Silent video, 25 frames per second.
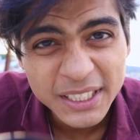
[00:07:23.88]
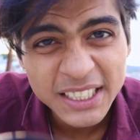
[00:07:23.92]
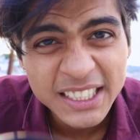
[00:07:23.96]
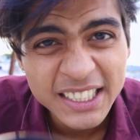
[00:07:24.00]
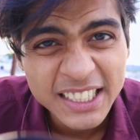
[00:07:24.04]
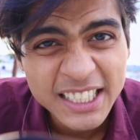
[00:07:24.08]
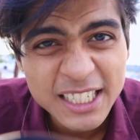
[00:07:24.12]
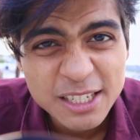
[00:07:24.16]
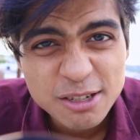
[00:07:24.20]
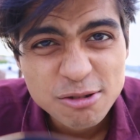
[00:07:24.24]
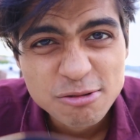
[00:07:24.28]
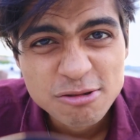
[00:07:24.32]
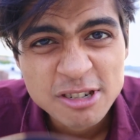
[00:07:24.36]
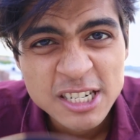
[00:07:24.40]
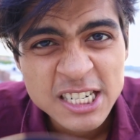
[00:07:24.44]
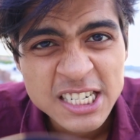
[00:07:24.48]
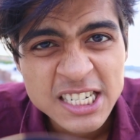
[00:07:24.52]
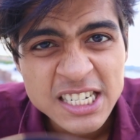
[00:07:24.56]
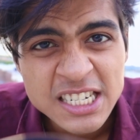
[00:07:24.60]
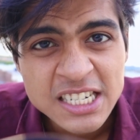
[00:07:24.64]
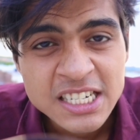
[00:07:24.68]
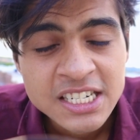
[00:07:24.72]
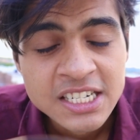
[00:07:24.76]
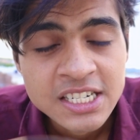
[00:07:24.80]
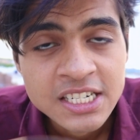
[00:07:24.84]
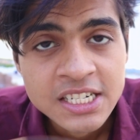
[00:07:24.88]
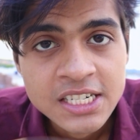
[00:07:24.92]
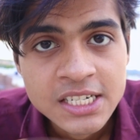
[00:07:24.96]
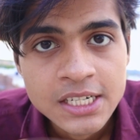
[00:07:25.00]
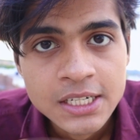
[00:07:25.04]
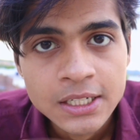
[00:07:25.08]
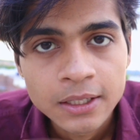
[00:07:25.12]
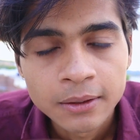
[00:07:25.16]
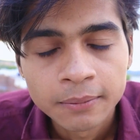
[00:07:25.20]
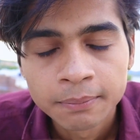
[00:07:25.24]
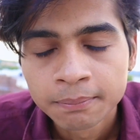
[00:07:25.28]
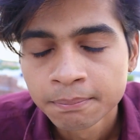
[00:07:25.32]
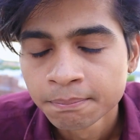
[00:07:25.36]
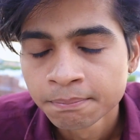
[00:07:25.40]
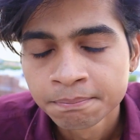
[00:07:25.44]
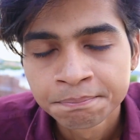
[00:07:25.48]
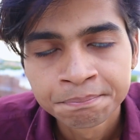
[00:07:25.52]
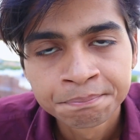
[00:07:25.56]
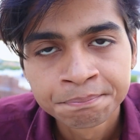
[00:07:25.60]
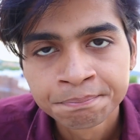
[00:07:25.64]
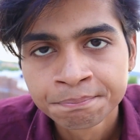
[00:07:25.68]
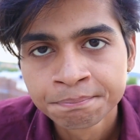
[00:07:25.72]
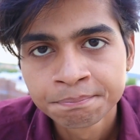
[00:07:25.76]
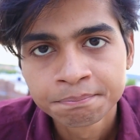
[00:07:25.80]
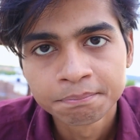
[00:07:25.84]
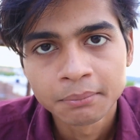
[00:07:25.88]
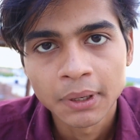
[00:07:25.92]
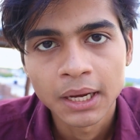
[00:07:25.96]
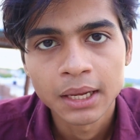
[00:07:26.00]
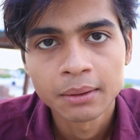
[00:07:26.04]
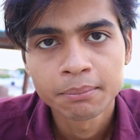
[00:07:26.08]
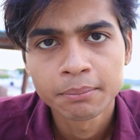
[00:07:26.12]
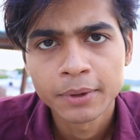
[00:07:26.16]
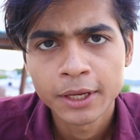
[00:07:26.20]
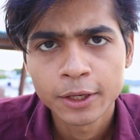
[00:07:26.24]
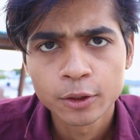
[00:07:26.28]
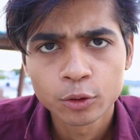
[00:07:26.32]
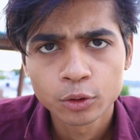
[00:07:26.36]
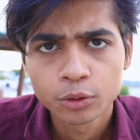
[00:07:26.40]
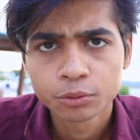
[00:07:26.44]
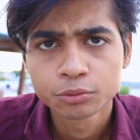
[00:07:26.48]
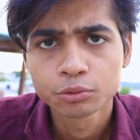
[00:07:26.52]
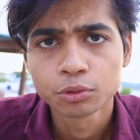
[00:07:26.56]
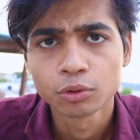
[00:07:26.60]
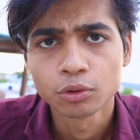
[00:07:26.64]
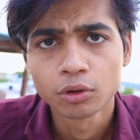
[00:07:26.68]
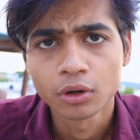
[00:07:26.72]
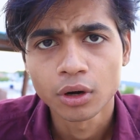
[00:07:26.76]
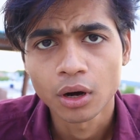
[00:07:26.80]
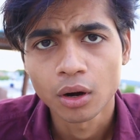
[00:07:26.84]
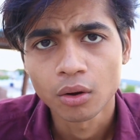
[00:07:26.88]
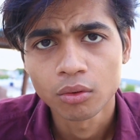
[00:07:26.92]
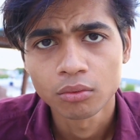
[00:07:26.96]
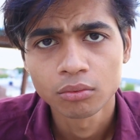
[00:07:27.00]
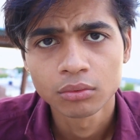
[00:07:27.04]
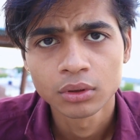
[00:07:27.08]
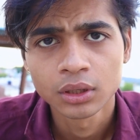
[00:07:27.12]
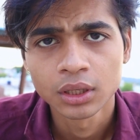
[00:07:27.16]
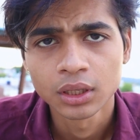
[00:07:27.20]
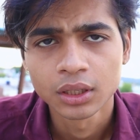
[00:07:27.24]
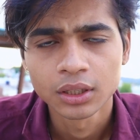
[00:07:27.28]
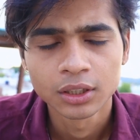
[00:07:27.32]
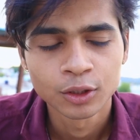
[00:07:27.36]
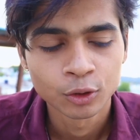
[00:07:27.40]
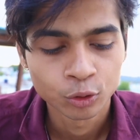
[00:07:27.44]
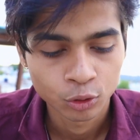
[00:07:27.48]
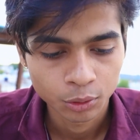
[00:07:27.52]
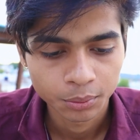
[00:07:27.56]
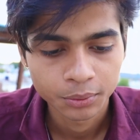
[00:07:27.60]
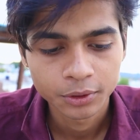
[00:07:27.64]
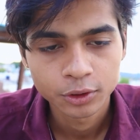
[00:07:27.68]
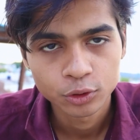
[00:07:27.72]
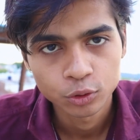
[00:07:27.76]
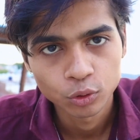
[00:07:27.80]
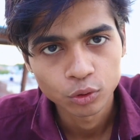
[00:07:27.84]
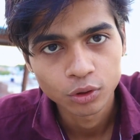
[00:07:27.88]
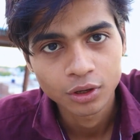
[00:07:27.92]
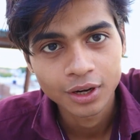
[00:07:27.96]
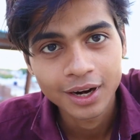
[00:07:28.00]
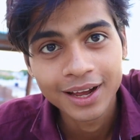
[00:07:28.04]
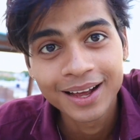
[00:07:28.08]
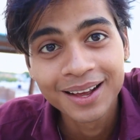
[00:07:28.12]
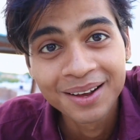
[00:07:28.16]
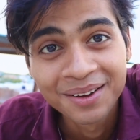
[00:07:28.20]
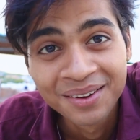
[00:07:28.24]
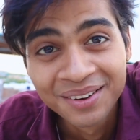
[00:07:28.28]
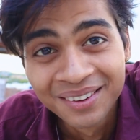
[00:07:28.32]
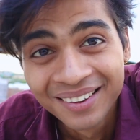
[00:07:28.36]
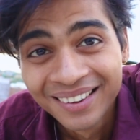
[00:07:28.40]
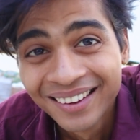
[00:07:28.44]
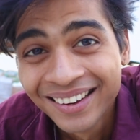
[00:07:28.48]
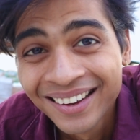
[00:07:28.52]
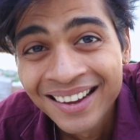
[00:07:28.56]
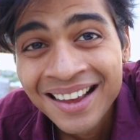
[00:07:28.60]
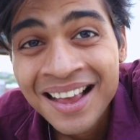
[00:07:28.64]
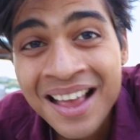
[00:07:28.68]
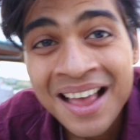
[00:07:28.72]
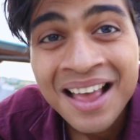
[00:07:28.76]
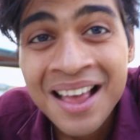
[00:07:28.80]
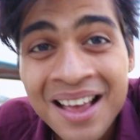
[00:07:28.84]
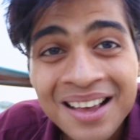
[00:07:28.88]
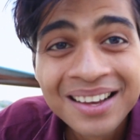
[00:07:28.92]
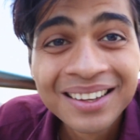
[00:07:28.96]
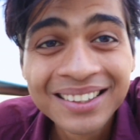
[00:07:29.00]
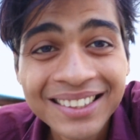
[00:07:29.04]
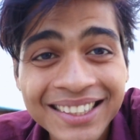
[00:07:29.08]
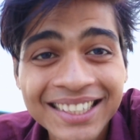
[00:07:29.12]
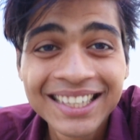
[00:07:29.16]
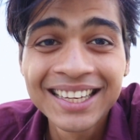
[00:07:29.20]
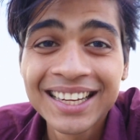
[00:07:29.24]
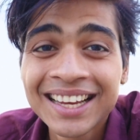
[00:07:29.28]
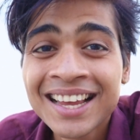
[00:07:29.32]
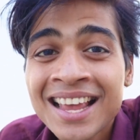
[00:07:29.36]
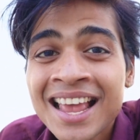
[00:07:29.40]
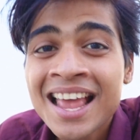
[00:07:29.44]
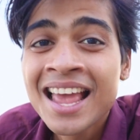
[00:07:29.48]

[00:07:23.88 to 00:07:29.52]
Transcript: भी ये नहीं हुआ ना भाई मैं यूट्यूब छोड़ रहा हूँ नहीं यूट्यूब नहीं छोड़ रहा ये